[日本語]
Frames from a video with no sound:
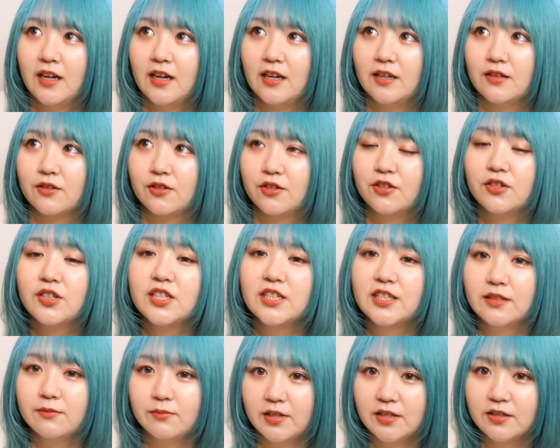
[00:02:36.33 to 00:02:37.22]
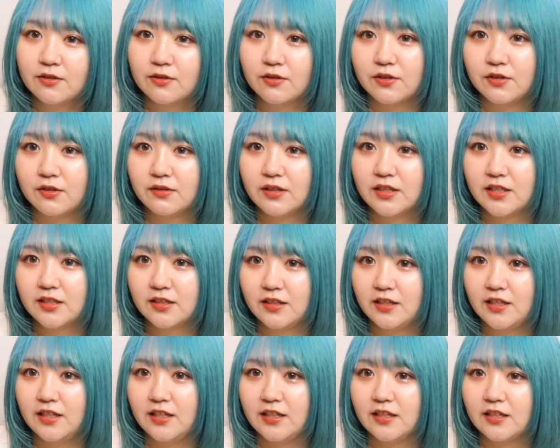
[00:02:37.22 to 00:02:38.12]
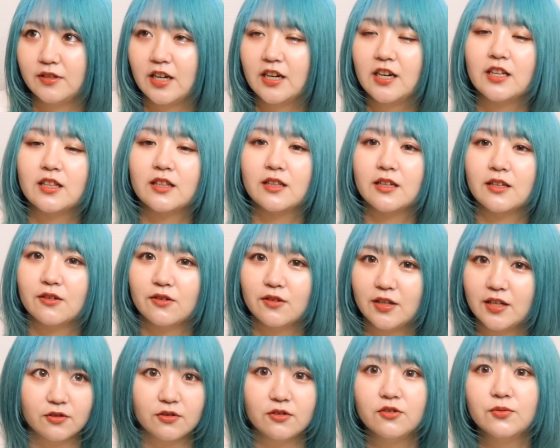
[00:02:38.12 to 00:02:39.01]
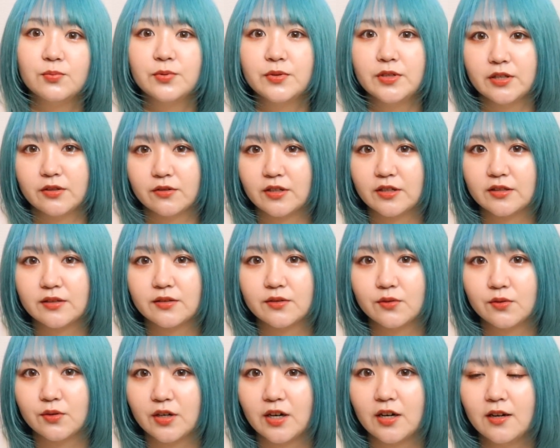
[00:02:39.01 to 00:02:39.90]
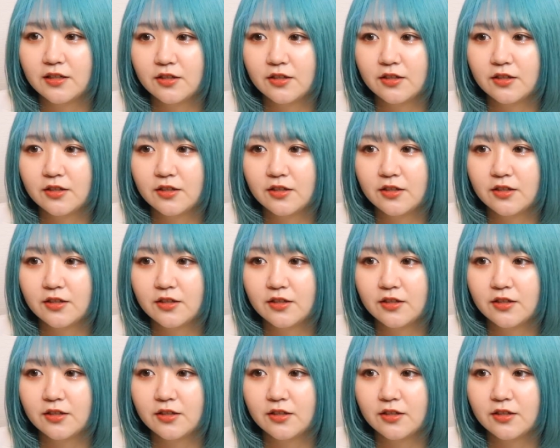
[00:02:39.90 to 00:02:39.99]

あの休止しますと言わずになかったのね、グループでの活動が。